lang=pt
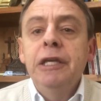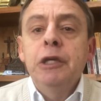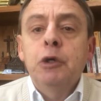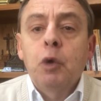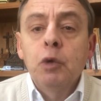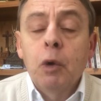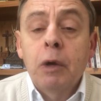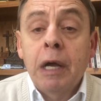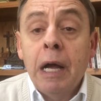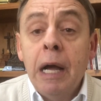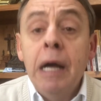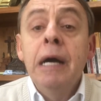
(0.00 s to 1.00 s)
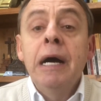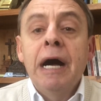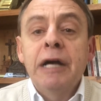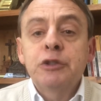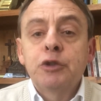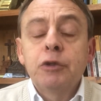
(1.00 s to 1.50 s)
e colocar
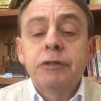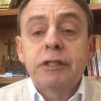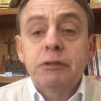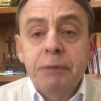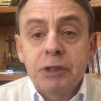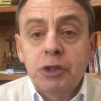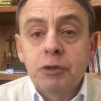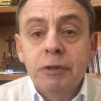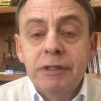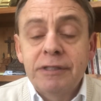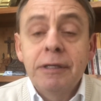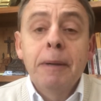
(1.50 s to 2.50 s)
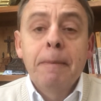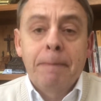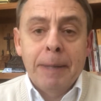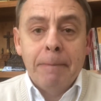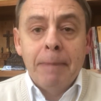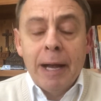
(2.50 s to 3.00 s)
as outras pessoas
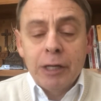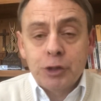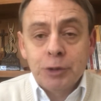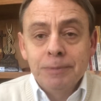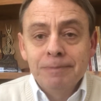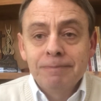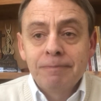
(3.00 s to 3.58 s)
para baixo.